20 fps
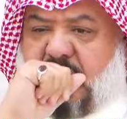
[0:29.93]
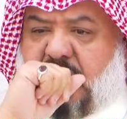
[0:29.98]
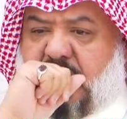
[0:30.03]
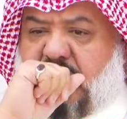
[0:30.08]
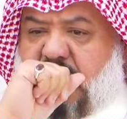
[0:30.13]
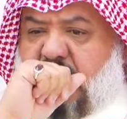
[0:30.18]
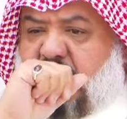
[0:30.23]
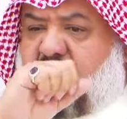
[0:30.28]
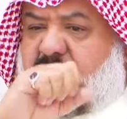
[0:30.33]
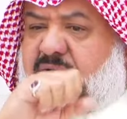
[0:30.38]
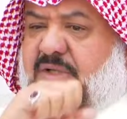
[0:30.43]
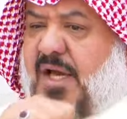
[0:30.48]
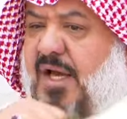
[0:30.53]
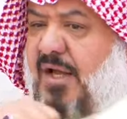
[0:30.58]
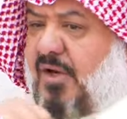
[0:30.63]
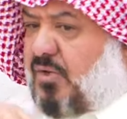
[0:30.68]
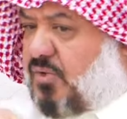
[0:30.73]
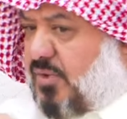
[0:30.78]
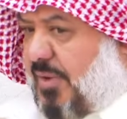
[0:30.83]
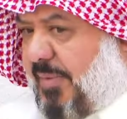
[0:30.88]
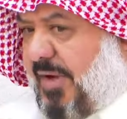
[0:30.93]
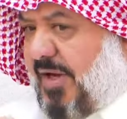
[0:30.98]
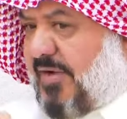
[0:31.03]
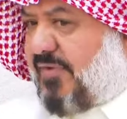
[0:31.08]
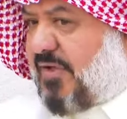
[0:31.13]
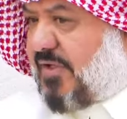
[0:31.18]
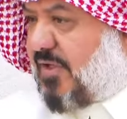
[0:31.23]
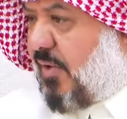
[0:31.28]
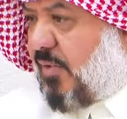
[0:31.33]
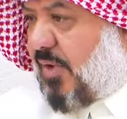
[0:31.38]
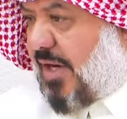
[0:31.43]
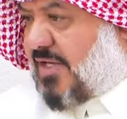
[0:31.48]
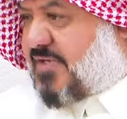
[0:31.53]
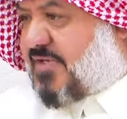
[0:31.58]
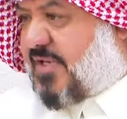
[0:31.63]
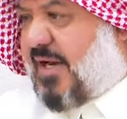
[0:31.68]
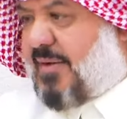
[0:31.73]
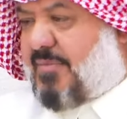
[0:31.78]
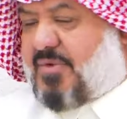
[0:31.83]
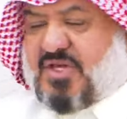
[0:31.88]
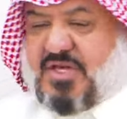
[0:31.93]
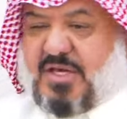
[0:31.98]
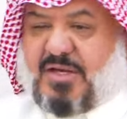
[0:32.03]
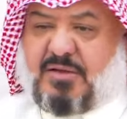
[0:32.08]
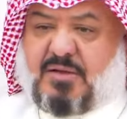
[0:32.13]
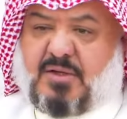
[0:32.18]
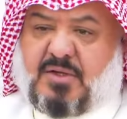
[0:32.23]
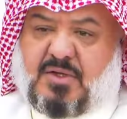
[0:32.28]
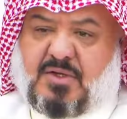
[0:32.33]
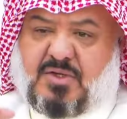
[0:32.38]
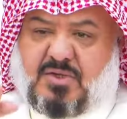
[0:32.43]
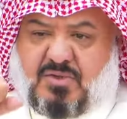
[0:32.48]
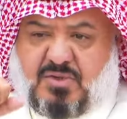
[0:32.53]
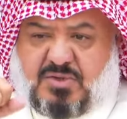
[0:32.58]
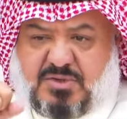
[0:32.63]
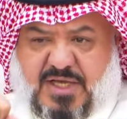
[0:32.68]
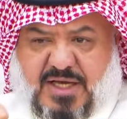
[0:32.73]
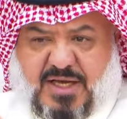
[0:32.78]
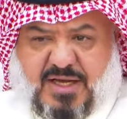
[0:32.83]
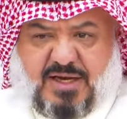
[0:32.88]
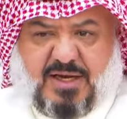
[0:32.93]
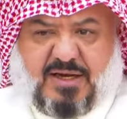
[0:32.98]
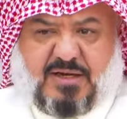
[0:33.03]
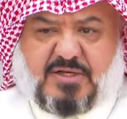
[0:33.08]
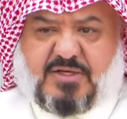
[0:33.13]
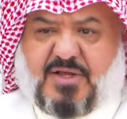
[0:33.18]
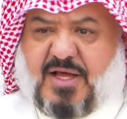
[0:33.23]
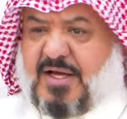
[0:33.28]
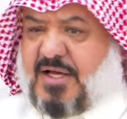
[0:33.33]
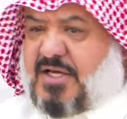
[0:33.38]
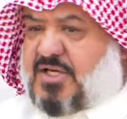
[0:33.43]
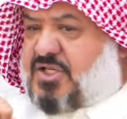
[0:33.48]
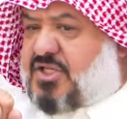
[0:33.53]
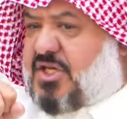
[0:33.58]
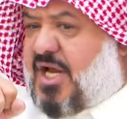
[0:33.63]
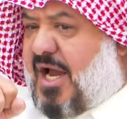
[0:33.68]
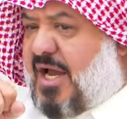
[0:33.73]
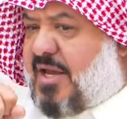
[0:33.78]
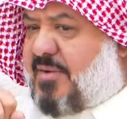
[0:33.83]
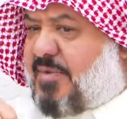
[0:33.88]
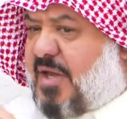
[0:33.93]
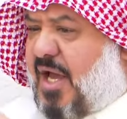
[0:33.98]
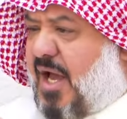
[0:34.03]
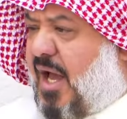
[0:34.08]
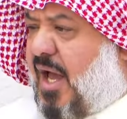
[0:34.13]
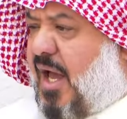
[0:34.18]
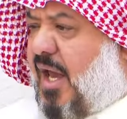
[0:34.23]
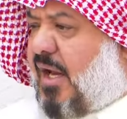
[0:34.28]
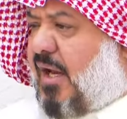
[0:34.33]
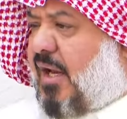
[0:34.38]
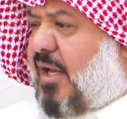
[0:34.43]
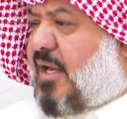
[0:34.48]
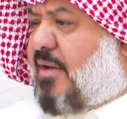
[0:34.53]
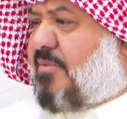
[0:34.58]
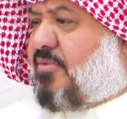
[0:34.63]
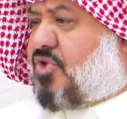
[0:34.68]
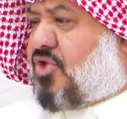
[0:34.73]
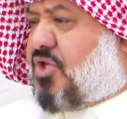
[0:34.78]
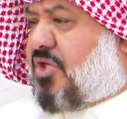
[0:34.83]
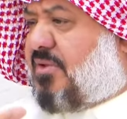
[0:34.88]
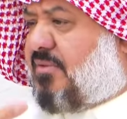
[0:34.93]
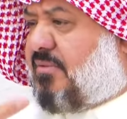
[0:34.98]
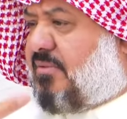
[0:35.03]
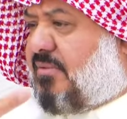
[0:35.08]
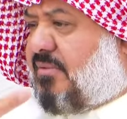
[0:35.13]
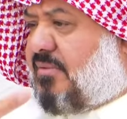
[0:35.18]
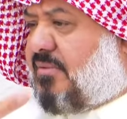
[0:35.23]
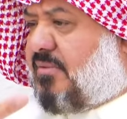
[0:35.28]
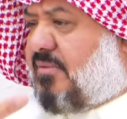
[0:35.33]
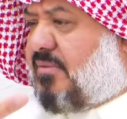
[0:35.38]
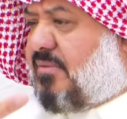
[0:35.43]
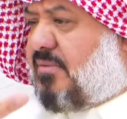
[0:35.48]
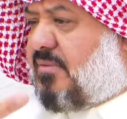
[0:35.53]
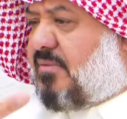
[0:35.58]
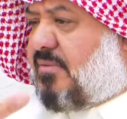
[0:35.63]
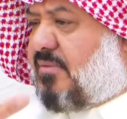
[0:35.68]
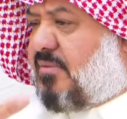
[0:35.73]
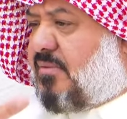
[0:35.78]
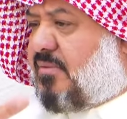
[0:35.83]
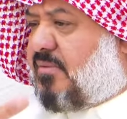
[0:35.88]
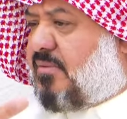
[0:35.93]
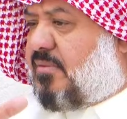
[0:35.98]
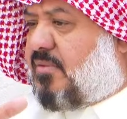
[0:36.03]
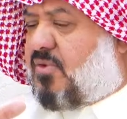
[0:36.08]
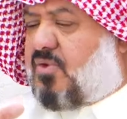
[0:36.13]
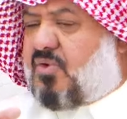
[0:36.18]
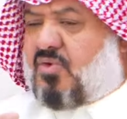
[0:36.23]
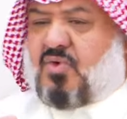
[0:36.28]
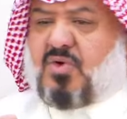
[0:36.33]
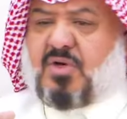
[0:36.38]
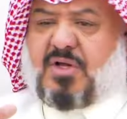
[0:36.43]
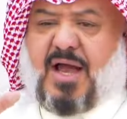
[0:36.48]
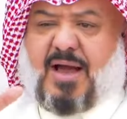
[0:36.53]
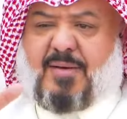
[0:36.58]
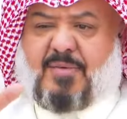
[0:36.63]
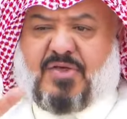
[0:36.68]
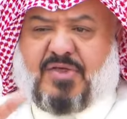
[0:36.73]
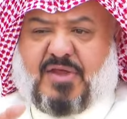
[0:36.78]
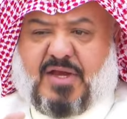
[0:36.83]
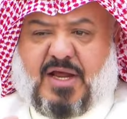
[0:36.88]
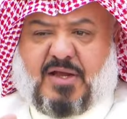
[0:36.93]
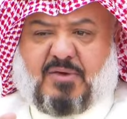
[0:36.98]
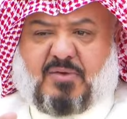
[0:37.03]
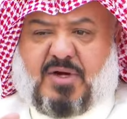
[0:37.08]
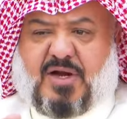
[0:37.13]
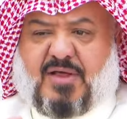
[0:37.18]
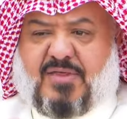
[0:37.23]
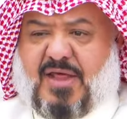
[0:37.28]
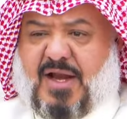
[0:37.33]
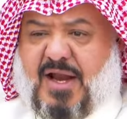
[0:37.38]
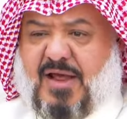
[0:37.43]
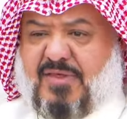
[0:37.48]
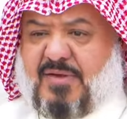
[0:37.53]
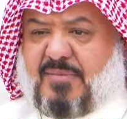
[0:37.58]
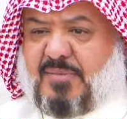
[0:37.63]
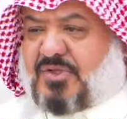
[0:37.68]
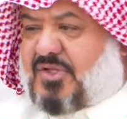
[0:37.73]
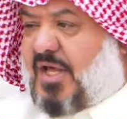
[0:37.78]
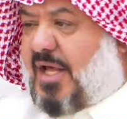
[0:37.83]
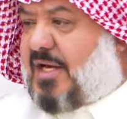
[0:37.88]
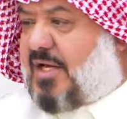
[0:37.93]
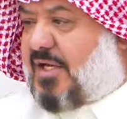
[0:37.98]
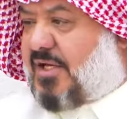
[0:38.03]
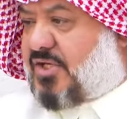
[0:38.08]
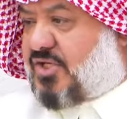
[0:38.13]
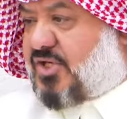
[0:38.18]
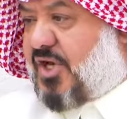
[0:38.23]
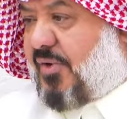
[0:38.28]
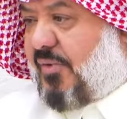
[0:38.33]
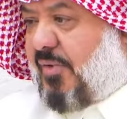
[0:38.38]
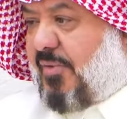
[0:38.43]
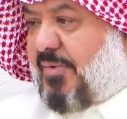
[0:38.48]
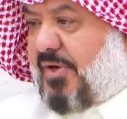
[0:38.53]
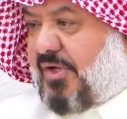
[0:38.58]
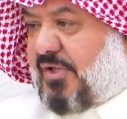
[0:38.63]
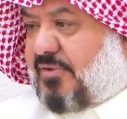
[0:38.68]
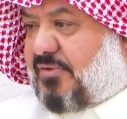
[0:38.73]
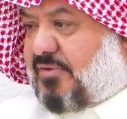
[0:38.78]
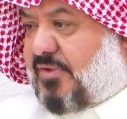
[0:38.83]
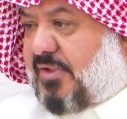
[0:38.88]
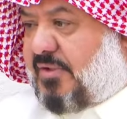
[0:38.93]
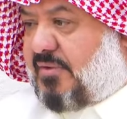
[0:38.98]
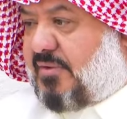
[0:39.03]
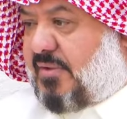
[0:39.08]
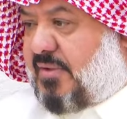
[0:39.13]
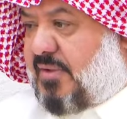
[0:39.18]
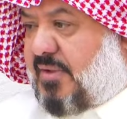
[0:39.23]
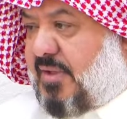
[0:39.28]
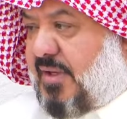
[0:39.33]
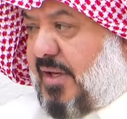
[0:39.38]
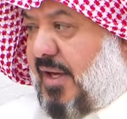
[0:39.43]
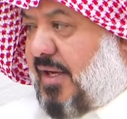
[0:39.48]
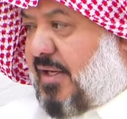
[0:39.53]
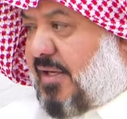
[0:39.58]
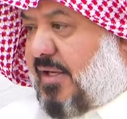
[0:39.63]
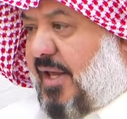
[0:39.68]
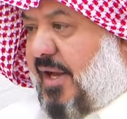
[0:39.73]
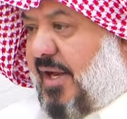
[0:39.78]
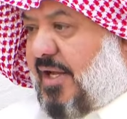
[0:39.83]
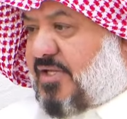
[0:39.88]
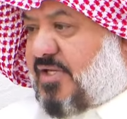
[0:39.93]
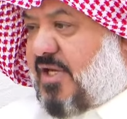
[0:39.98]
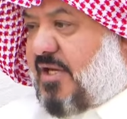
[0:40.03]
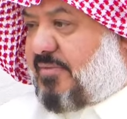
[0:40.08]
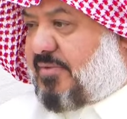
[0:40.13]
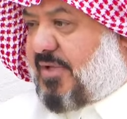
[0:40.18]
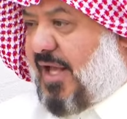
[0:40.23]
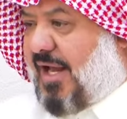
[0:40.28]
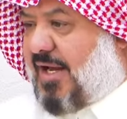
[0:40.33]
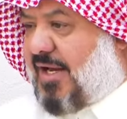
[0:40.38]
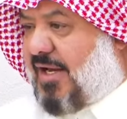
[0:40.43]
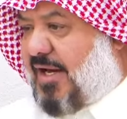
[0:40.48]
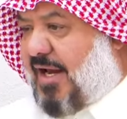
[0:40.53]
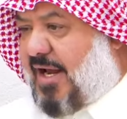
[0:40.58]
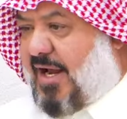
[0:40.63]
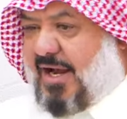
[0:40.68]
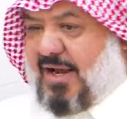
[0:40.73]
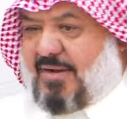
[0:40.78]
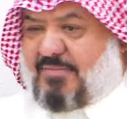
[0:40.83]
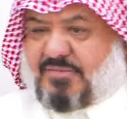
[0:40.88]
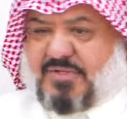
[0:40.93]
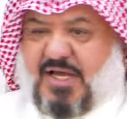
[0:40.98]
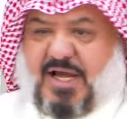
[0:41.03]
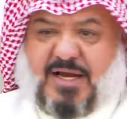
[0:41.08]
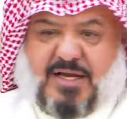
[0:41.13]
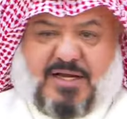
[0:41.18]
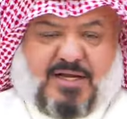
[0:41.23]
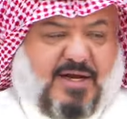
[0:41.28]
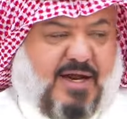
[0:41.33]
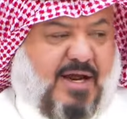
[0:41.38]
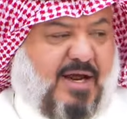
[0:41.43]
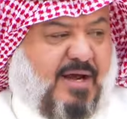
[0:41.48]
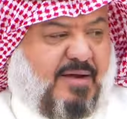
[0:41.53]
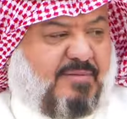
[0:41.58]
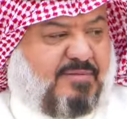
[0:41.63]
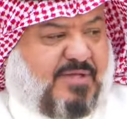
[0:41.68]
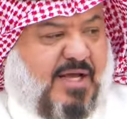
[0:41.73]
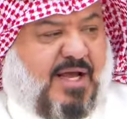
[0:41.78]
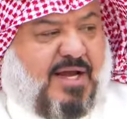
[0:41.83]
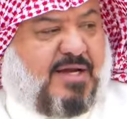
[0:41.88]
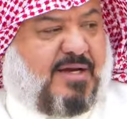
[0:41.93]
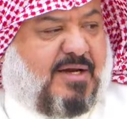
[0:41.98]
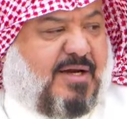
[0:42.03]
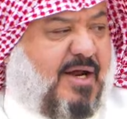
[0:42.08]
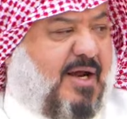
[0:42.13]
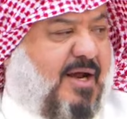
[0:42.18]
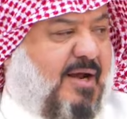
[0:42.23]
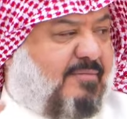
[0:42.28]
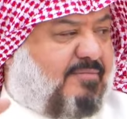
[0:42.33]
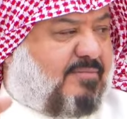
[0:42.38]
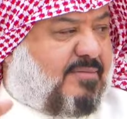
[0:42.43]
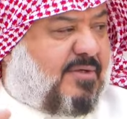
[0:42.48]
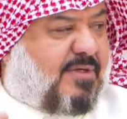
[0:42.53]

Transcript: يقول دخله طبعا في دولة إسلامية يقول دخل ذاك الشايب يا الله يمشي يقول قام اثنين ولا ثلاثة مطاليق شروا من عندي عن كراسيهم تعال هنا يا عم تعال هنا يا عم تعال هنا يا عم